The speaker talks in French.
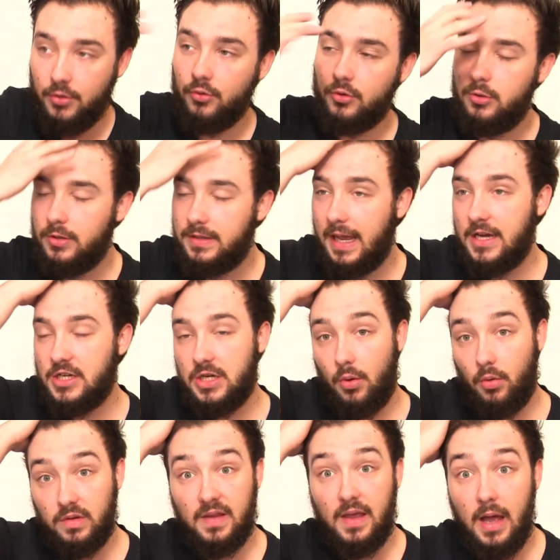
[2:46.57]
Donc le trajet
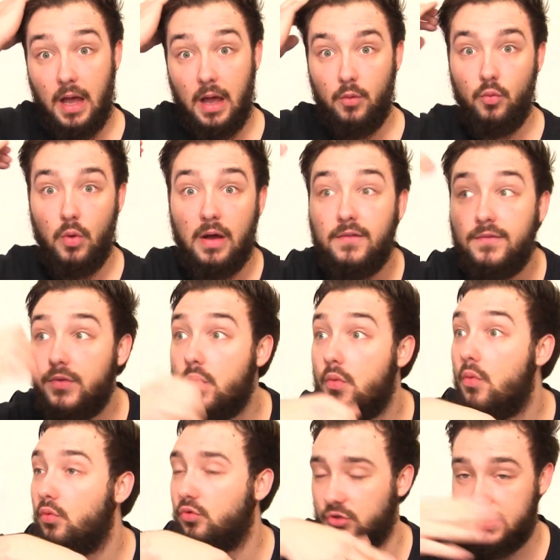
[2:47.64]
en train ou avion
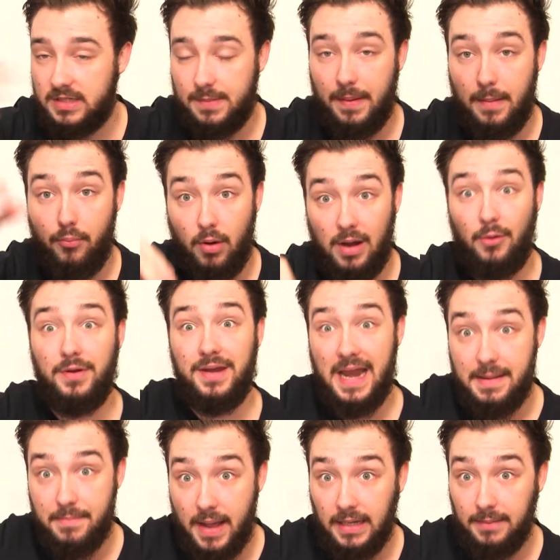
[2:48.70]
ou je ne sais pas pour aller en
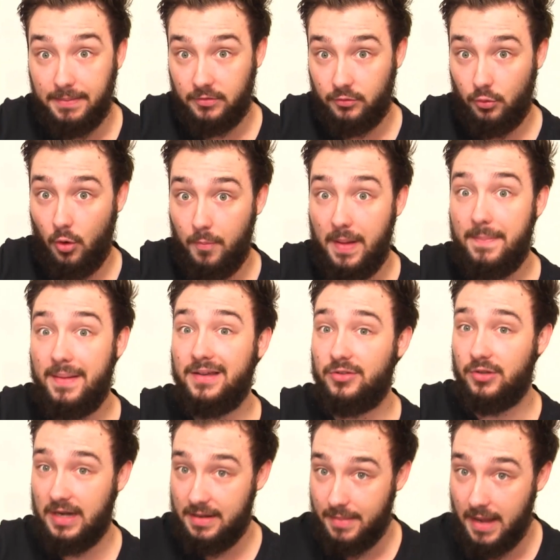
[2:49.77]
Allemagne, parce que Europa Park
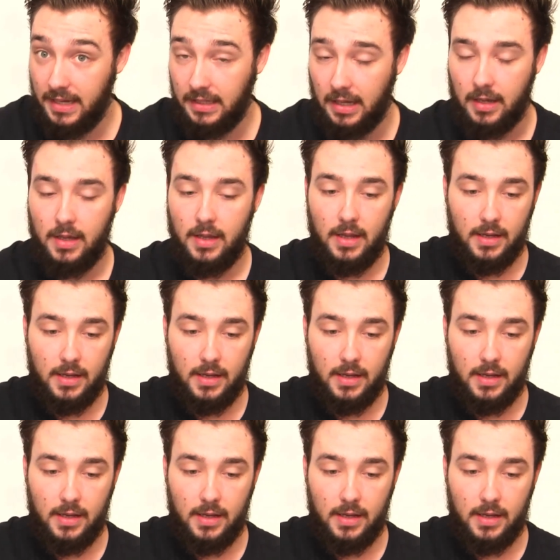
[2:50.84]
c'est en Allemagne,